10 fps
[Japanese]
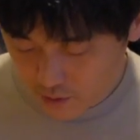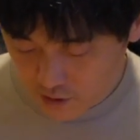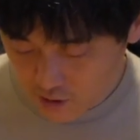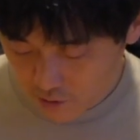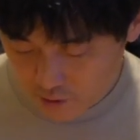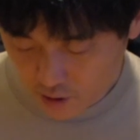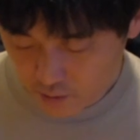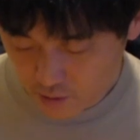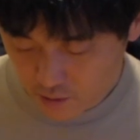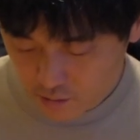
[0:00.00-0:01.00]
せ消えるし
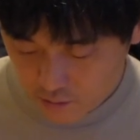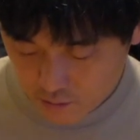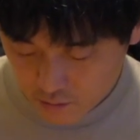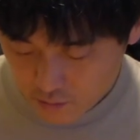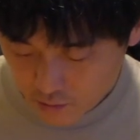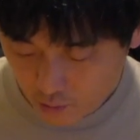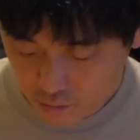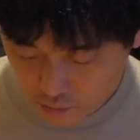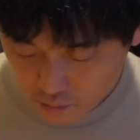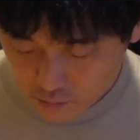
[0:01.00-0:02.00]
後で多
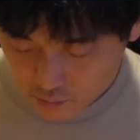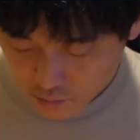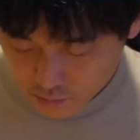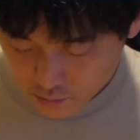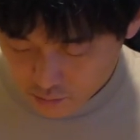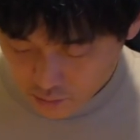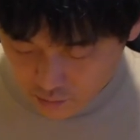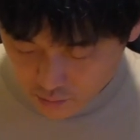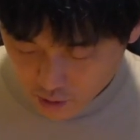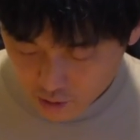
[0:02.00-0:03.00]
分
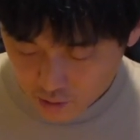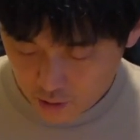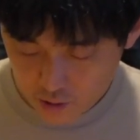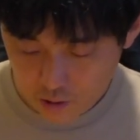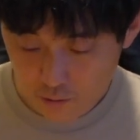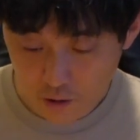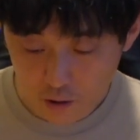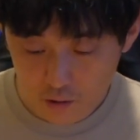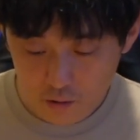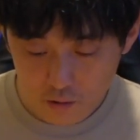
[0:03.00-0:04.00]
いつか消えるから
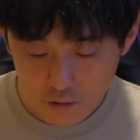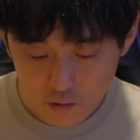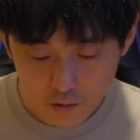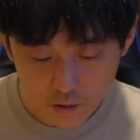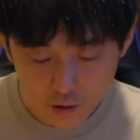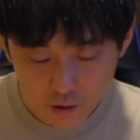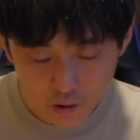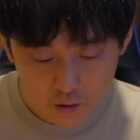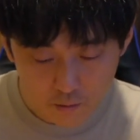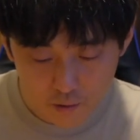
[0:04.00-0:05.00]

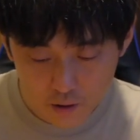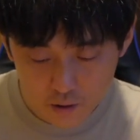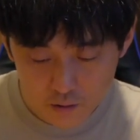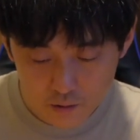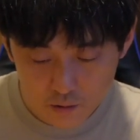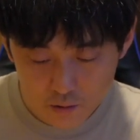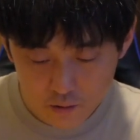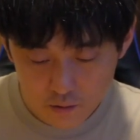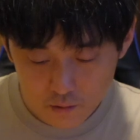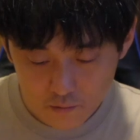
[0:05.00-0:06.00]
これが顔
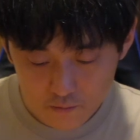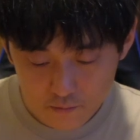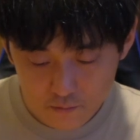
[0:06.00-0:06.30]
料だったら